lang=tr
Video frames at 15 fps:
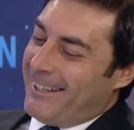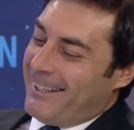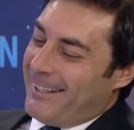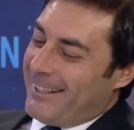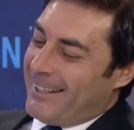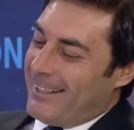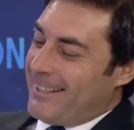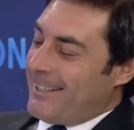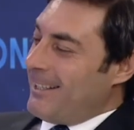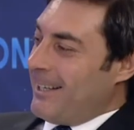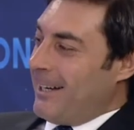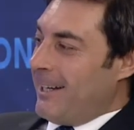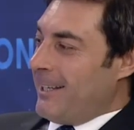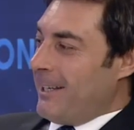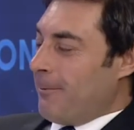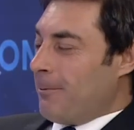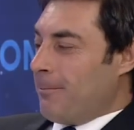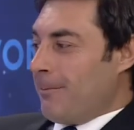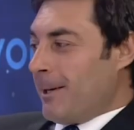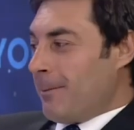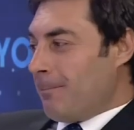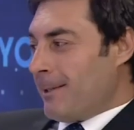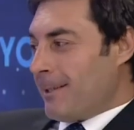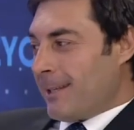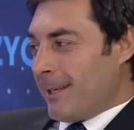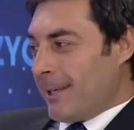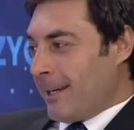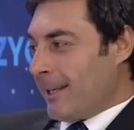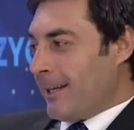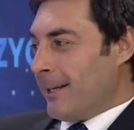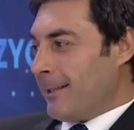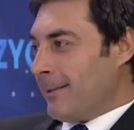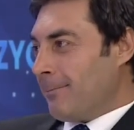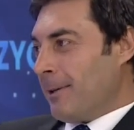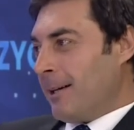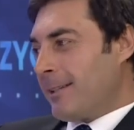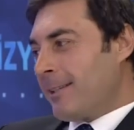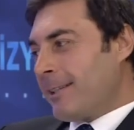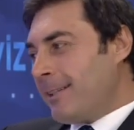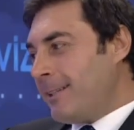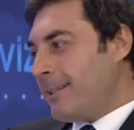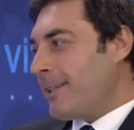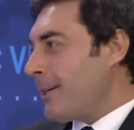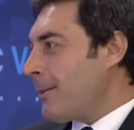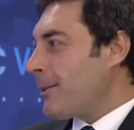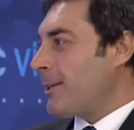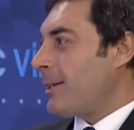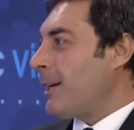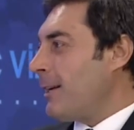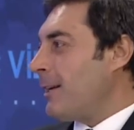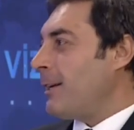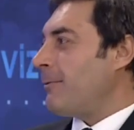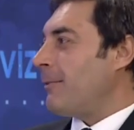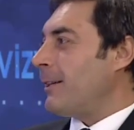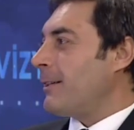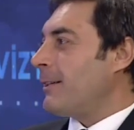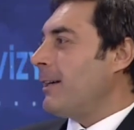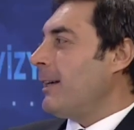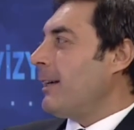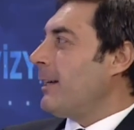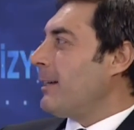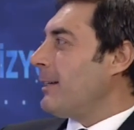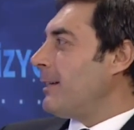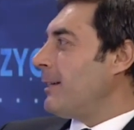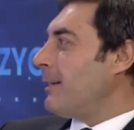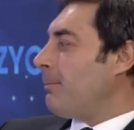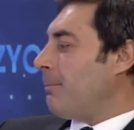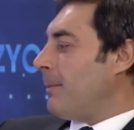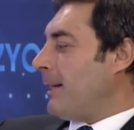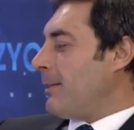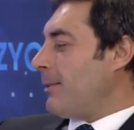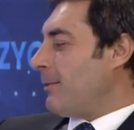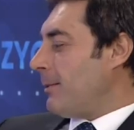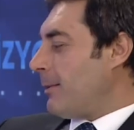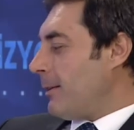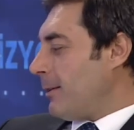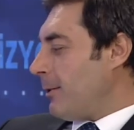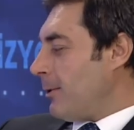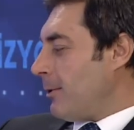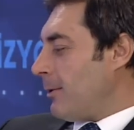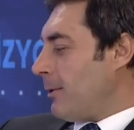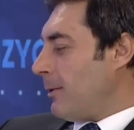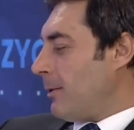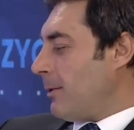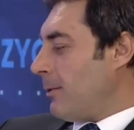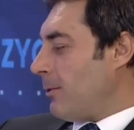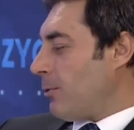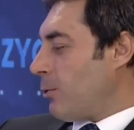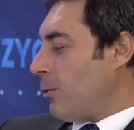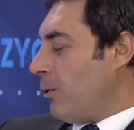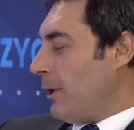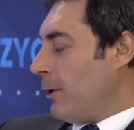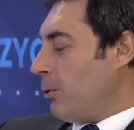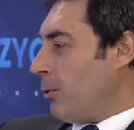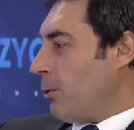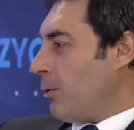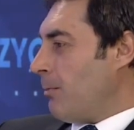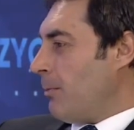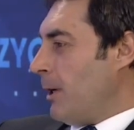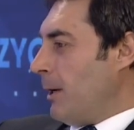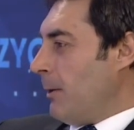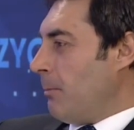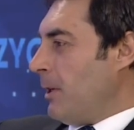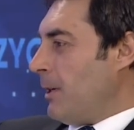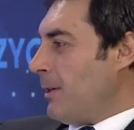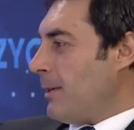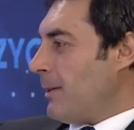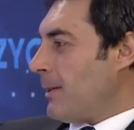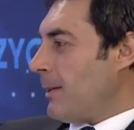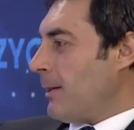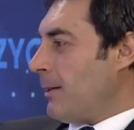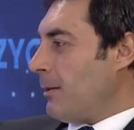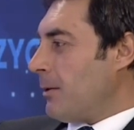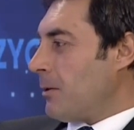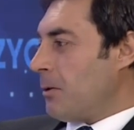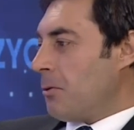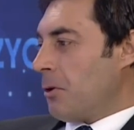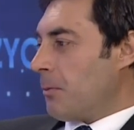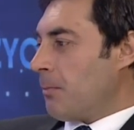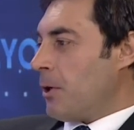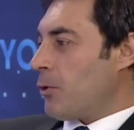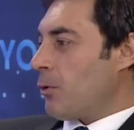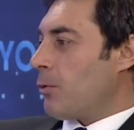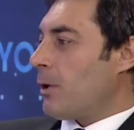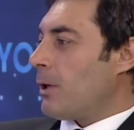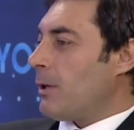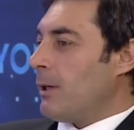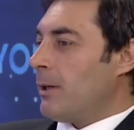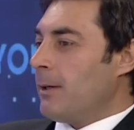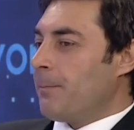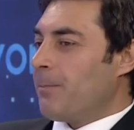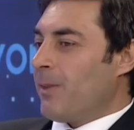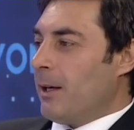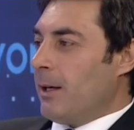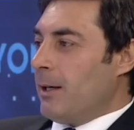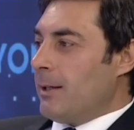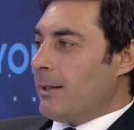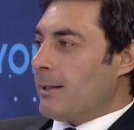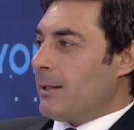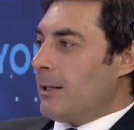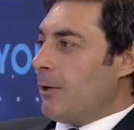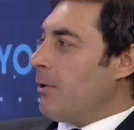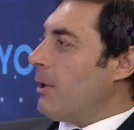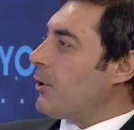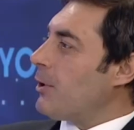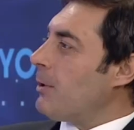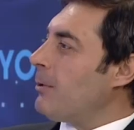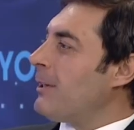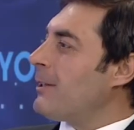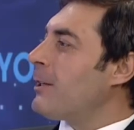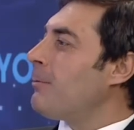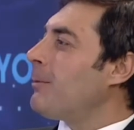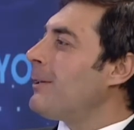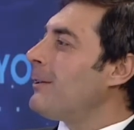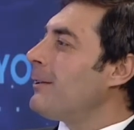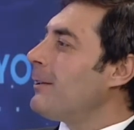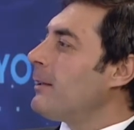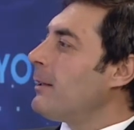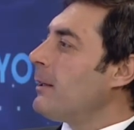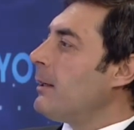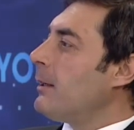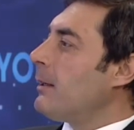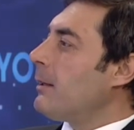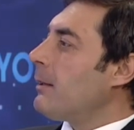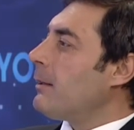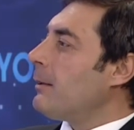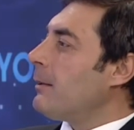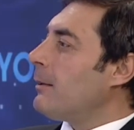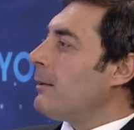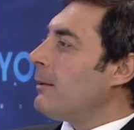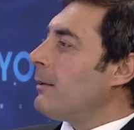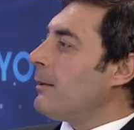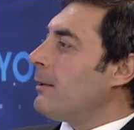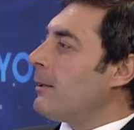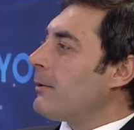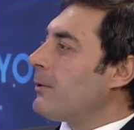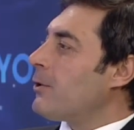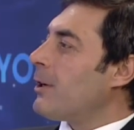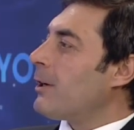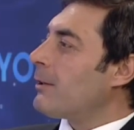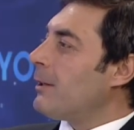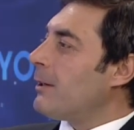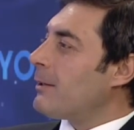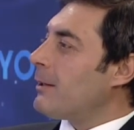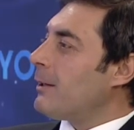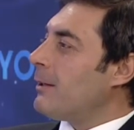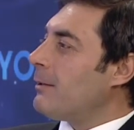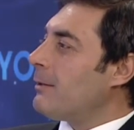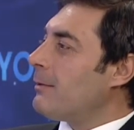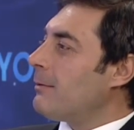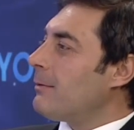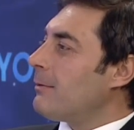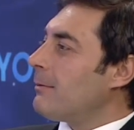Ee, kesin yani yapma, yapması gereken bazı klişe şeyler var. Ee, ben e, şöyle diyorum. Birincisi işte 4-5 gün kala sınav akşamı ne zaman e, yatacaklarsa